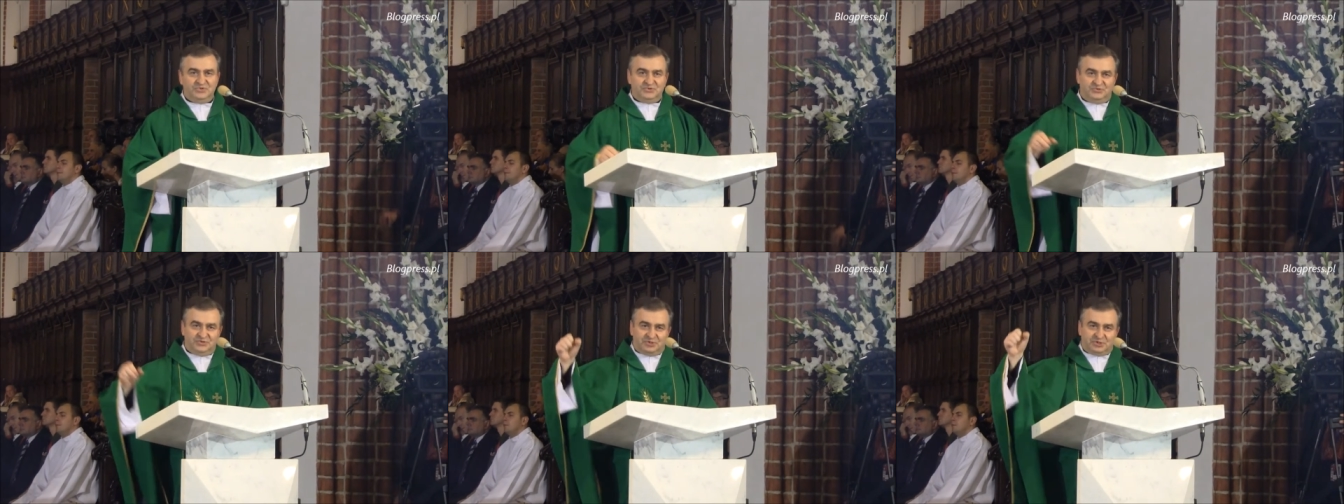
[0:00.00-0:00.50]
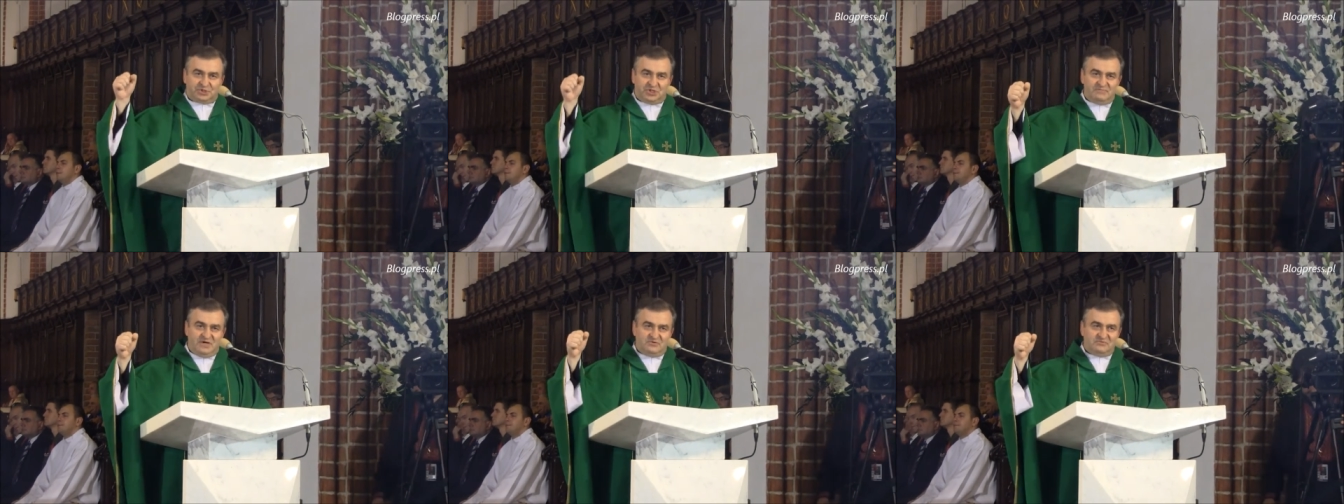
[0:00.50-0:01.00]
który
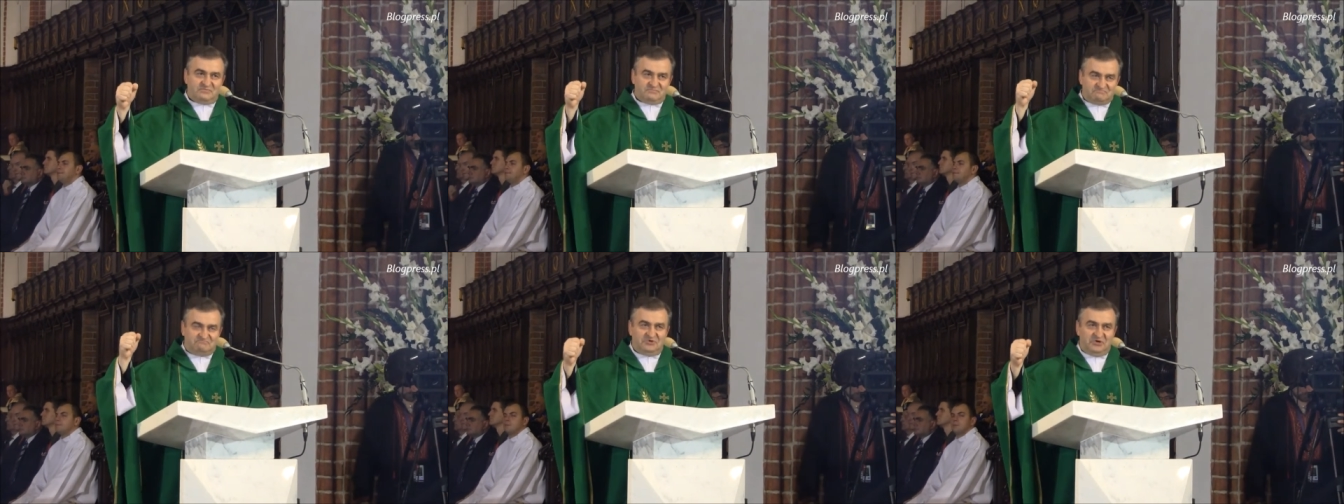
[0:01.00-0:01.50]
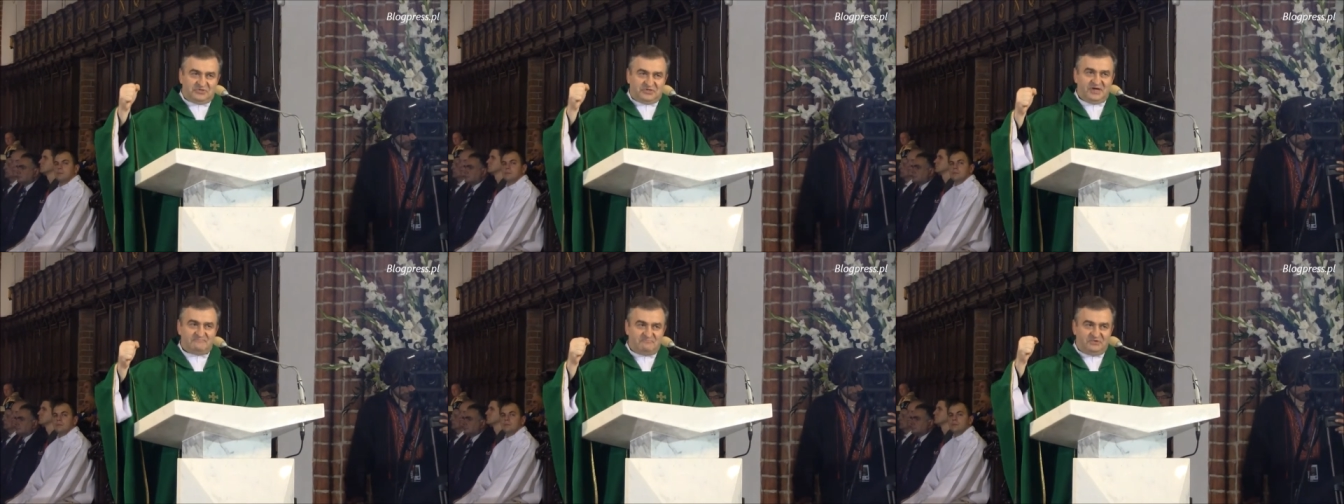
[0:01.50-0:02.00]
trzymał
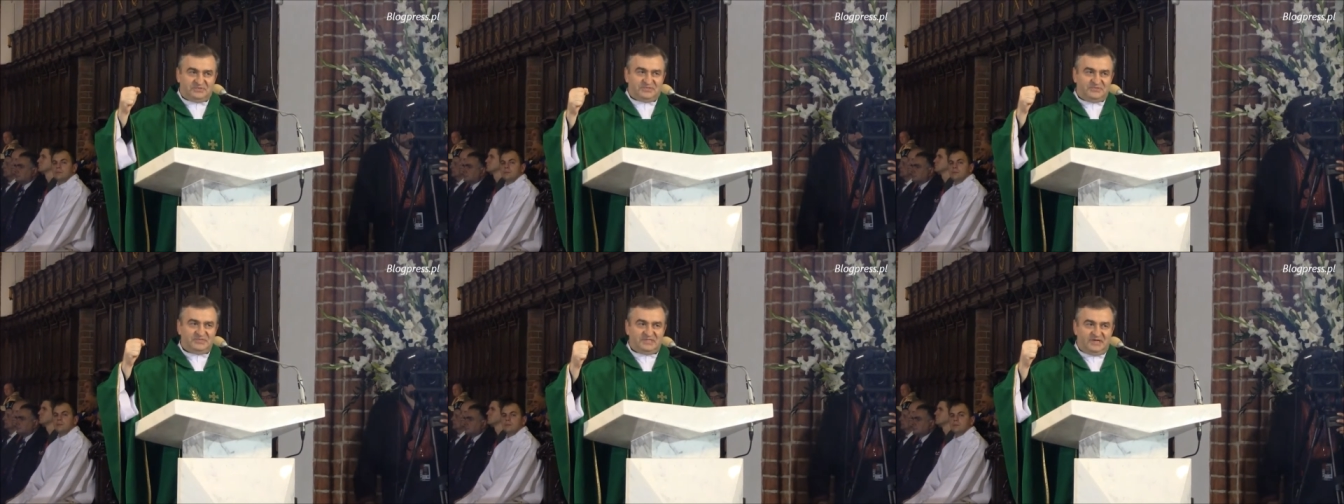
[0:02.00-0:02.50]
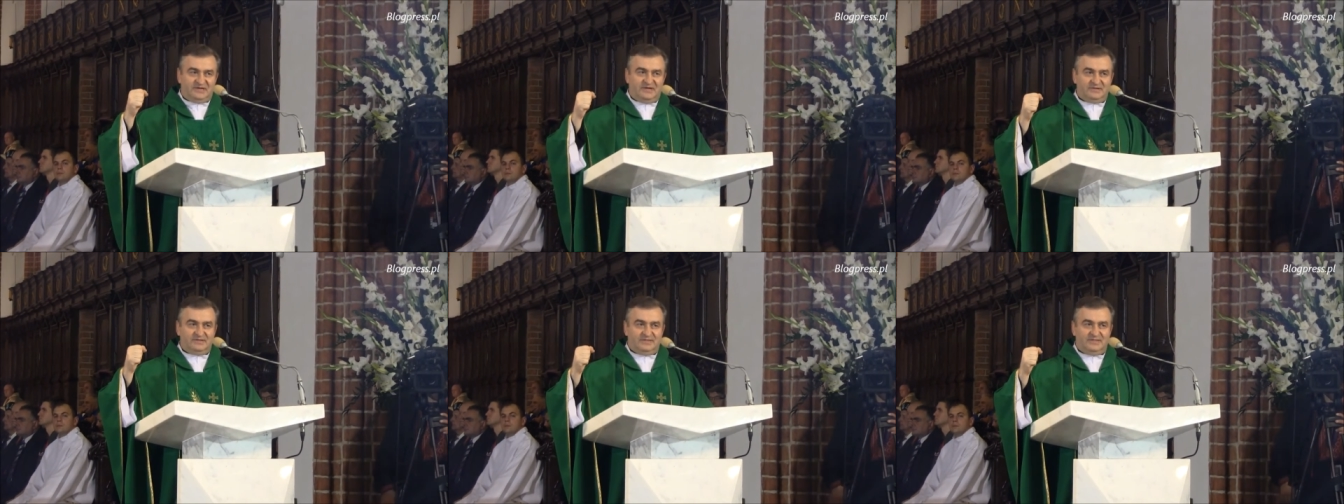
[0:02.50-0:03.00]
Piotra mocno za
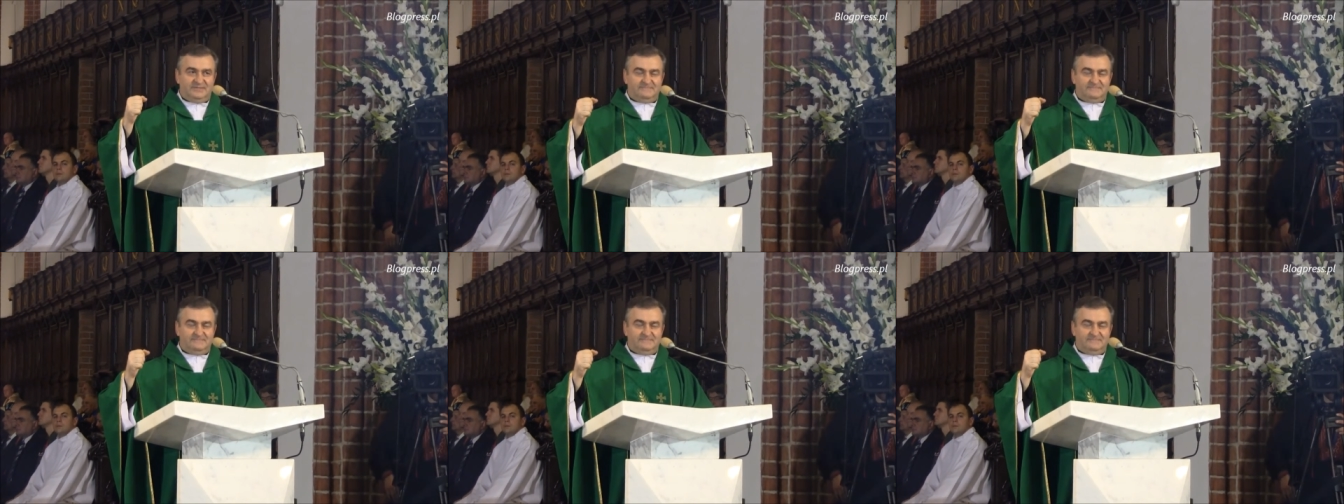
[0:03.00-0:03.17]
rękę.